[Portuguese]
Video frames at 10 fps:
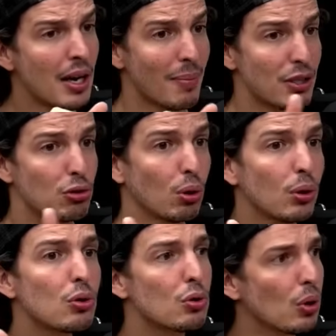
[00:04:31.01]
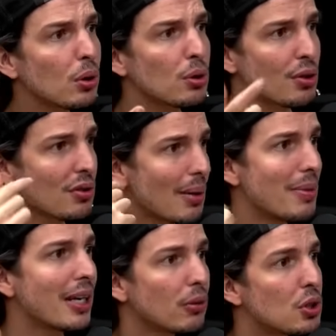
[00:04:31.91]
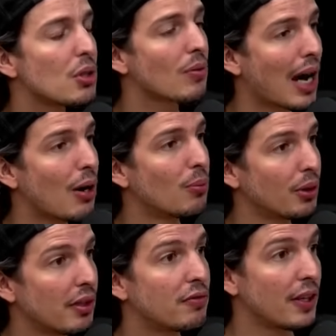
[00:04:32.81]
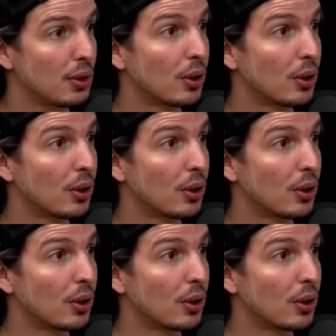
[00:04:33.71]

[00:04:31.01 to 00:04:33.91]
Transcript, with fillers: Mas todos os outros, eu sabia que eu tinha um carro muito inferior.